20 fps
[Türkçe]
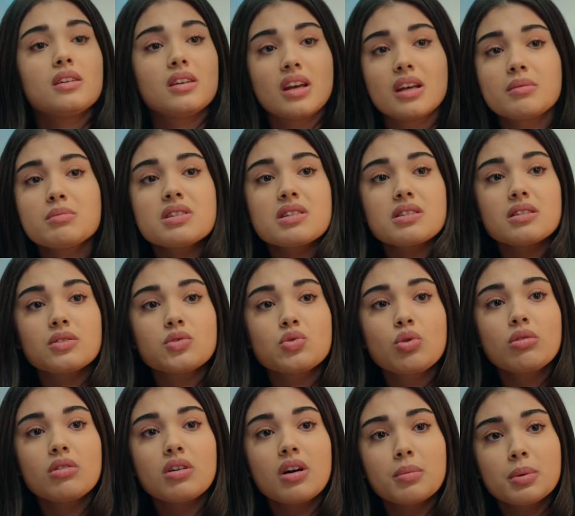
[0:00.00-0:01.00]
Emir sana
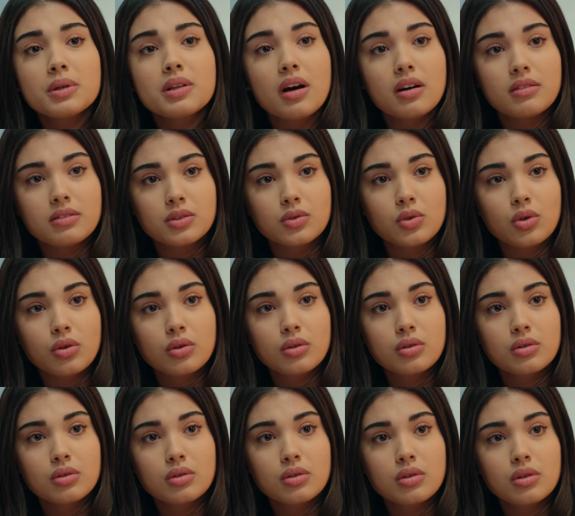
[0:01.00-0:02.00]
çok kaba davranıyor.
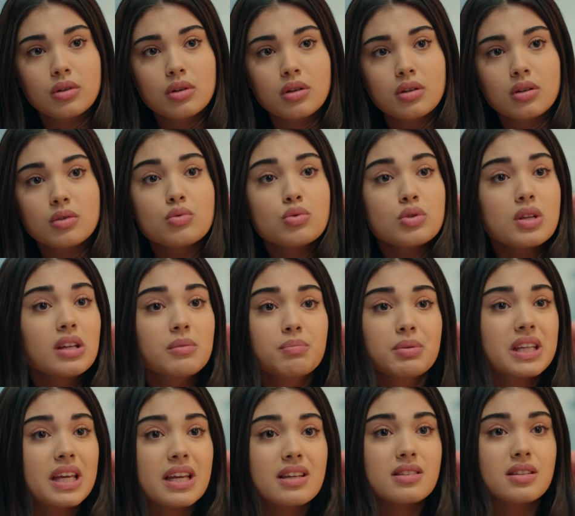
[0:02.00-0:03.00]
Üstelik
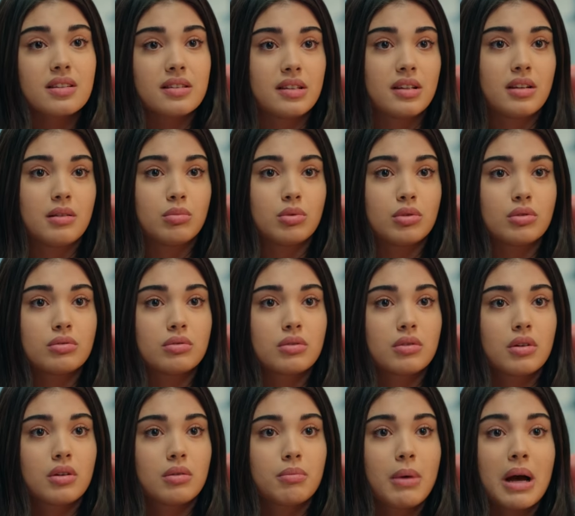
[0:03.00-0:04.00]
bir kez de değil bu.
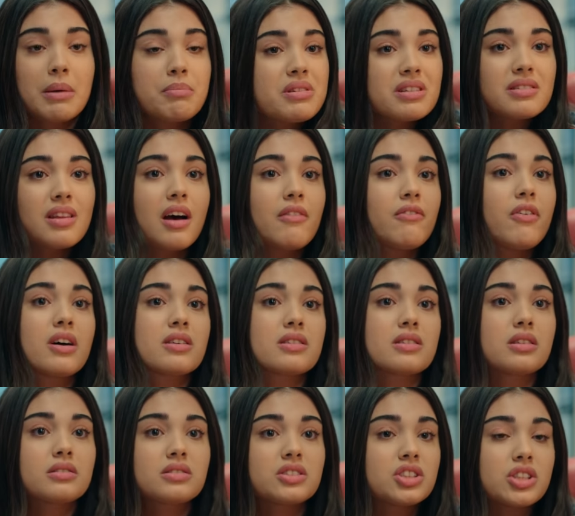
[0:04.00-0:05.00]
Ben birden
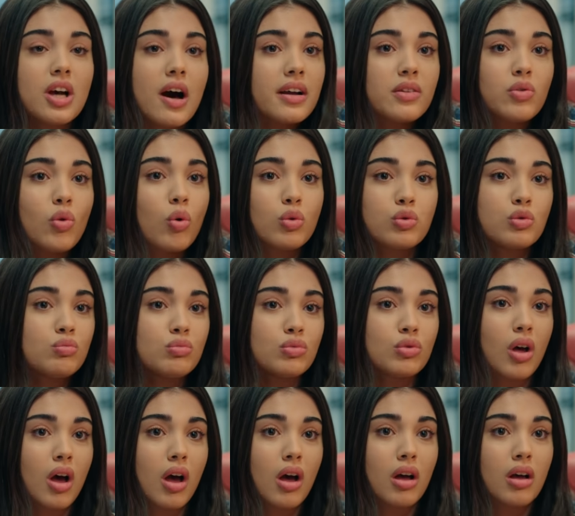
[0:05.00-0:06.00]
fazla şahit oldum buna.